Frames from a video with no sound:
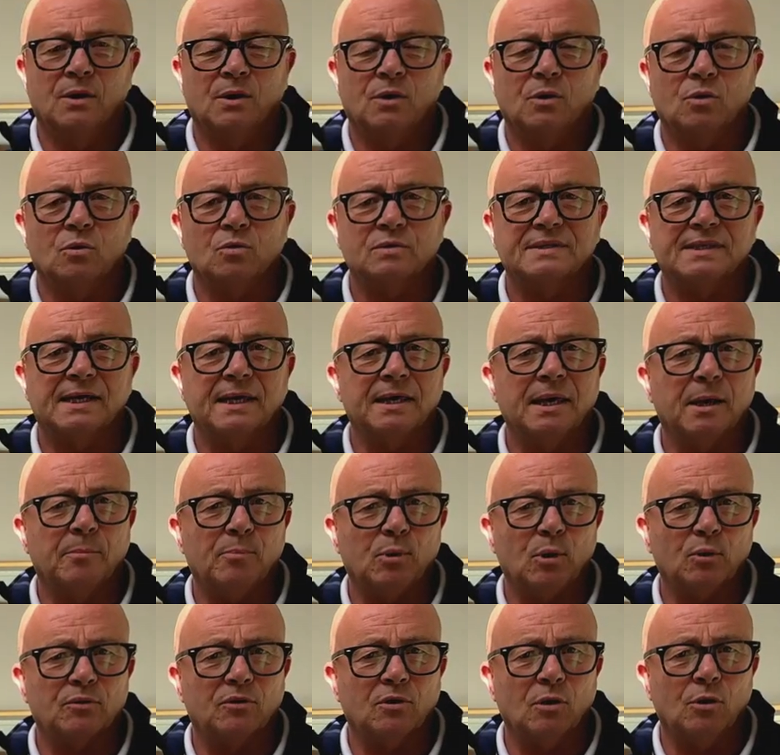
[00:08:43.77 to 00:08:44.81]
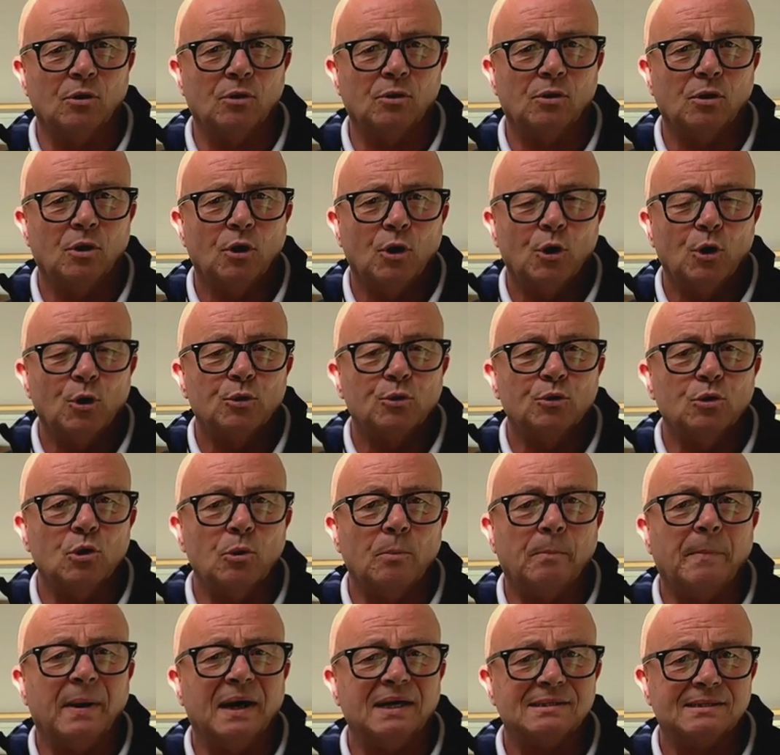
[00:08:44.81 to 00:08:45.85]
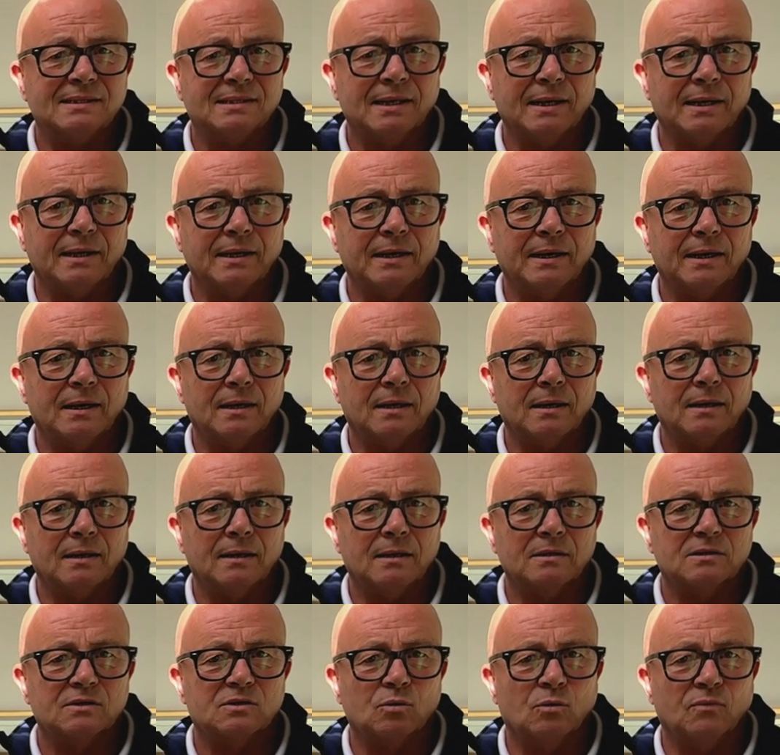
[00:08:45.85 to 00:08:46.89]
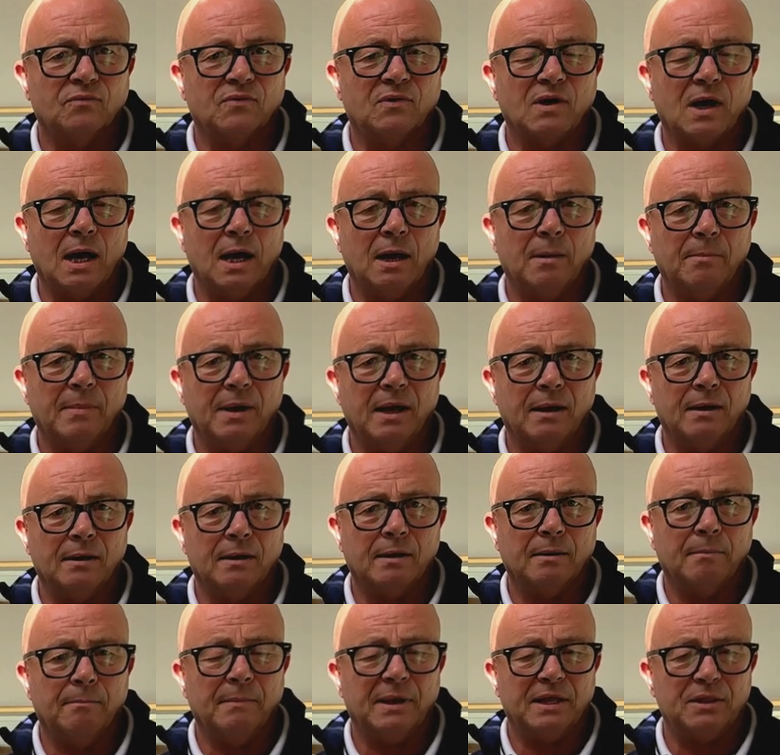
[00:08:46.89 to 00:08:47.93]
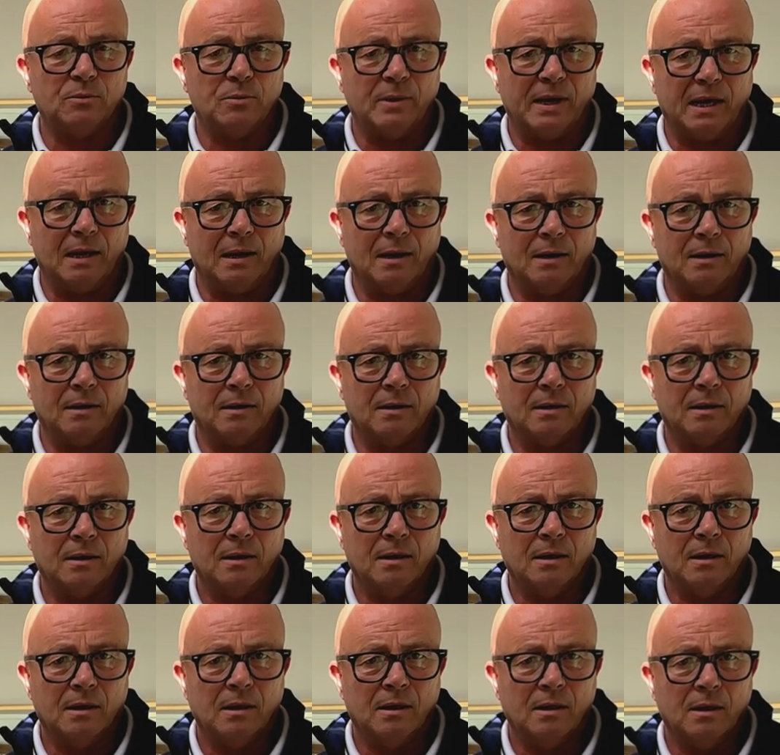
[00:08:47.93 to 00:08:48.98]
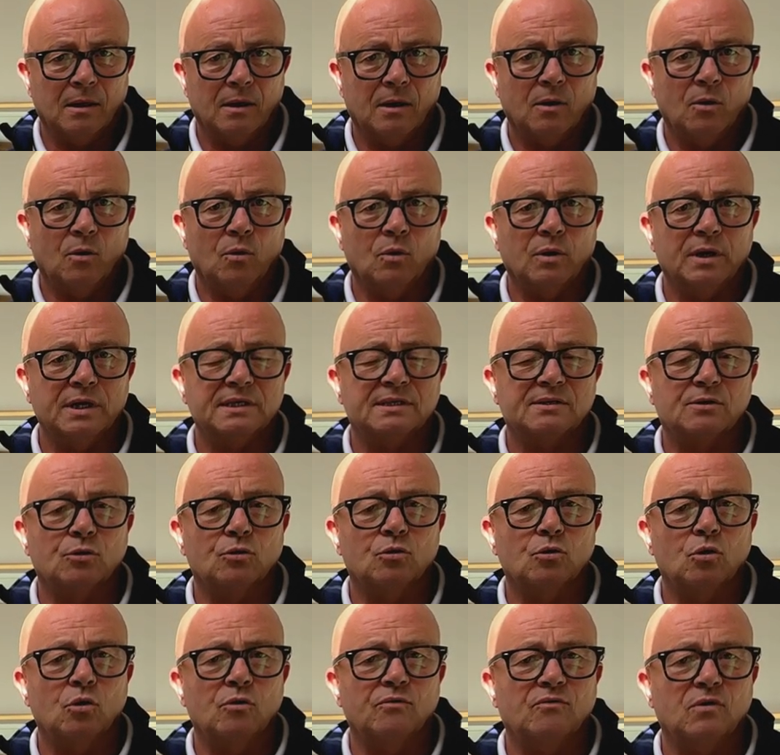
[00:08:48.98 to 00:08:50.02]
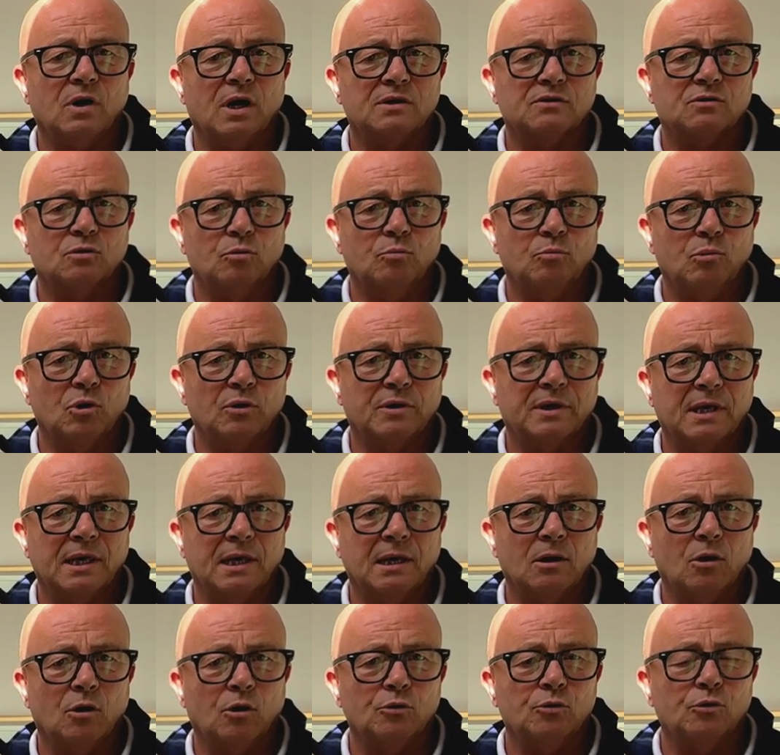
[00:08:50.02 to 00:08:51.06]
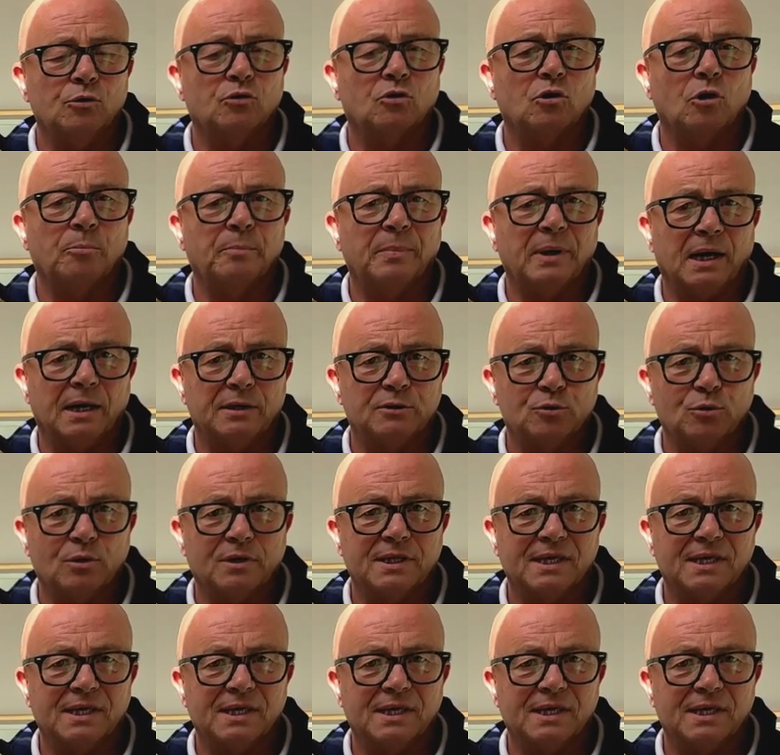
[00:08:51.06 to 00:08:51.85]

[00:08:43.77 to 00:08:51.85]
Conseil important, ne pas serrer son frein à main manuel au risque de le voir se bloquer lors de températures